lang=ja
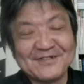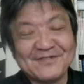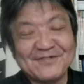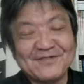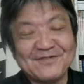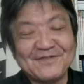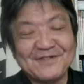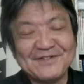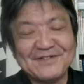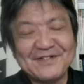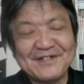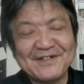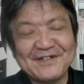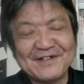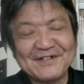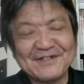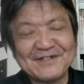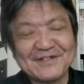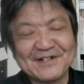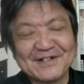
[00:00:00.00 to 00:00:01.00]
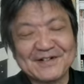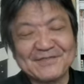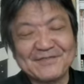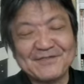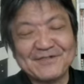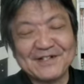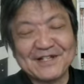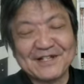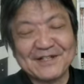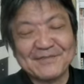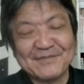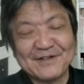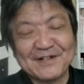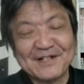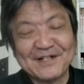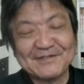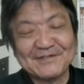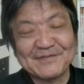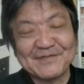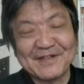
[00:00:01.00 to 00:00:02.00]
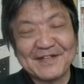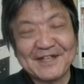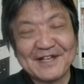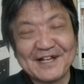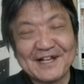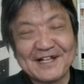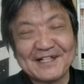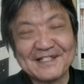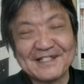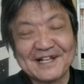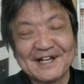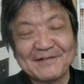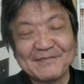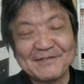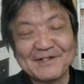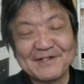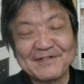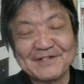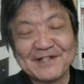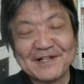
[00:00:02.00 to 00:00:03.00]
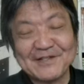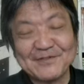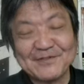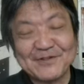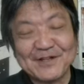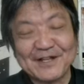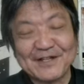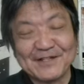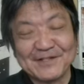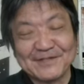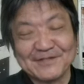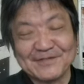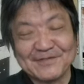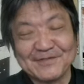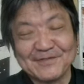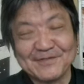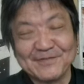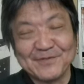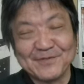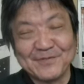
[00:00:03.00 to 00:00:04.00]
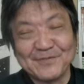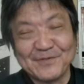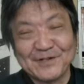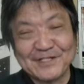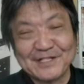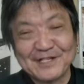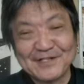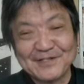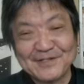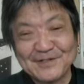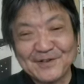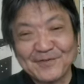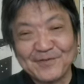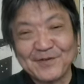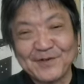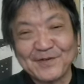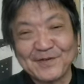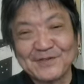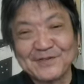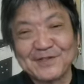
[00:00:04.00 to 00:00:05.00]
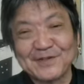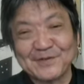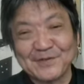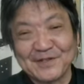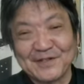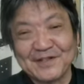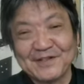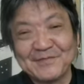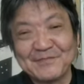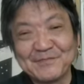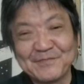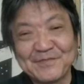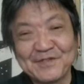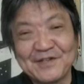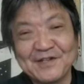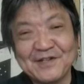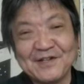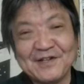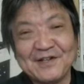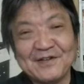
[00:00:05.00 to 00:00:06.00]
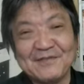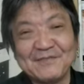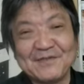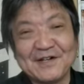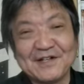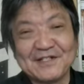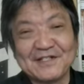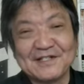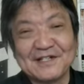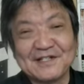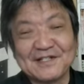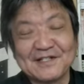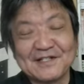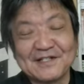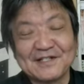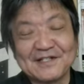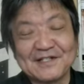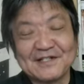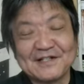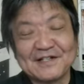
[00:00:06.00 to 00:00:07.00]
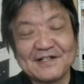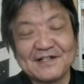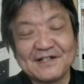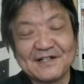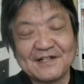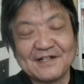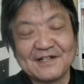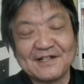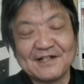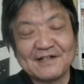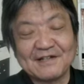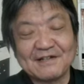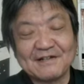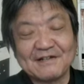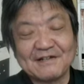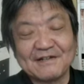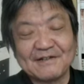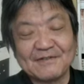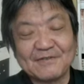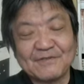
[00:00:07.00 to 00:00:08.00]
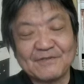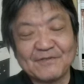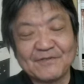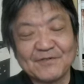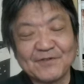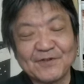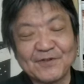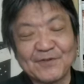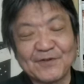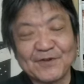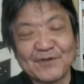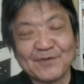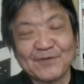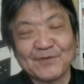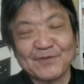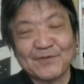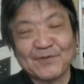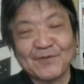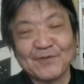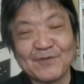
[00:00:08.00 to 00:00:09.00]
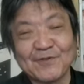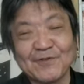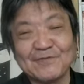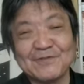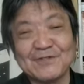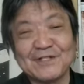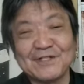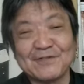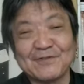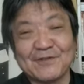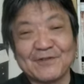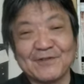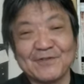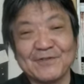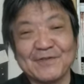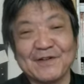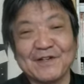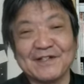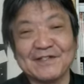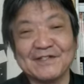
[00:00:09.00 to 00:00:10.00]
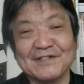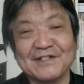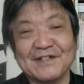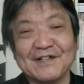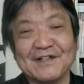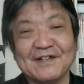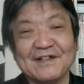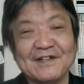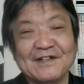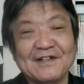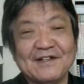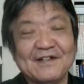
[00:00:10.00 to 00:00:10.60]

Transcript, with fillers: ノーベル平和賞なんかもろだってもらわなくてええやんあんたアメリカの大統領やんと私は思いますけどねまあしかし、えー、それぞれの心の内というのはですね